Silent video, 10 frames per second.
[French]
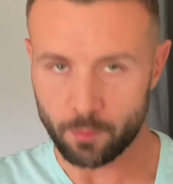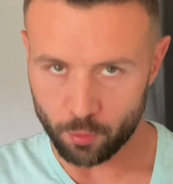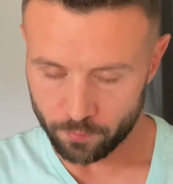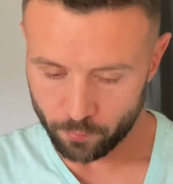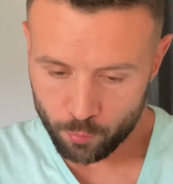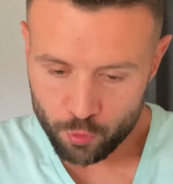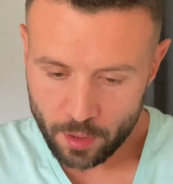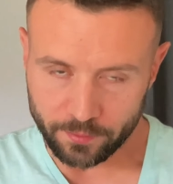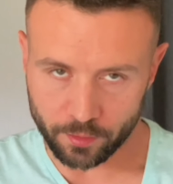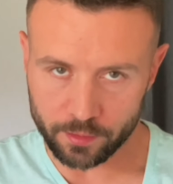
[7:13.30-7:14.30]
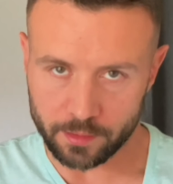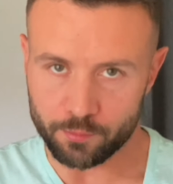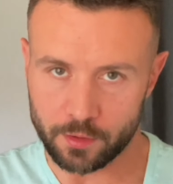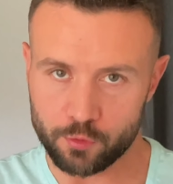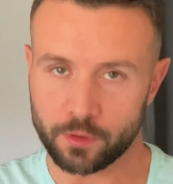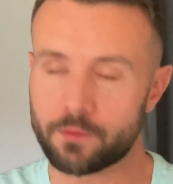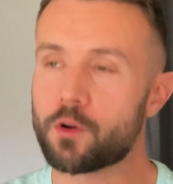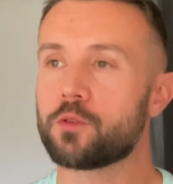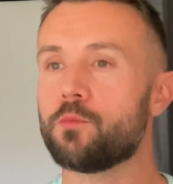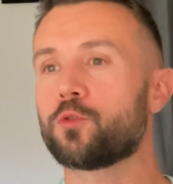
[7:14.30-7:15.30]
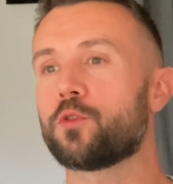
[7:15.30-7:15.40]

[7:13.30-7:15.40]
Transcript: bon, vaut mieux attendre et puis être sûr d'avoir une montre